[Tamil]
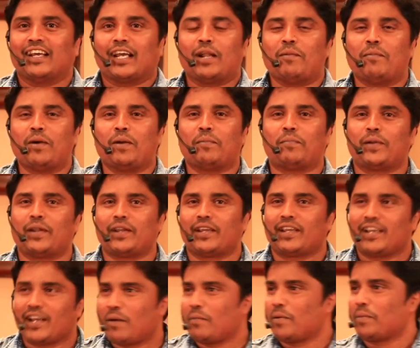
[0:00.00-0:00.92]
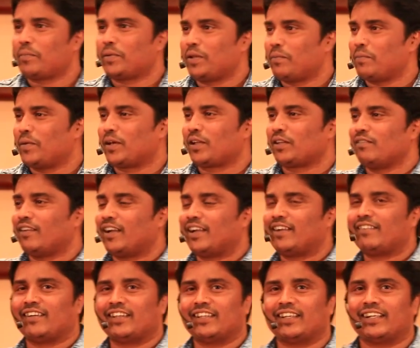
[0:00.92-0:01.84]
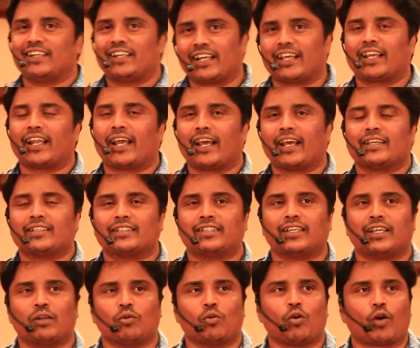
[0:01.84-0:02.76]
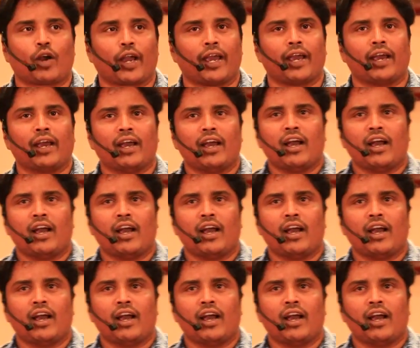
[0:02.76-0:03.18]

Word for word: என்னம்மா இப்படி இருக்கீங்க ஆமாம் இப்போ தான் மருந்து வாங்கிட்டு வந்துக்கிட்டு இருக்கிறேன் சரி ஓகே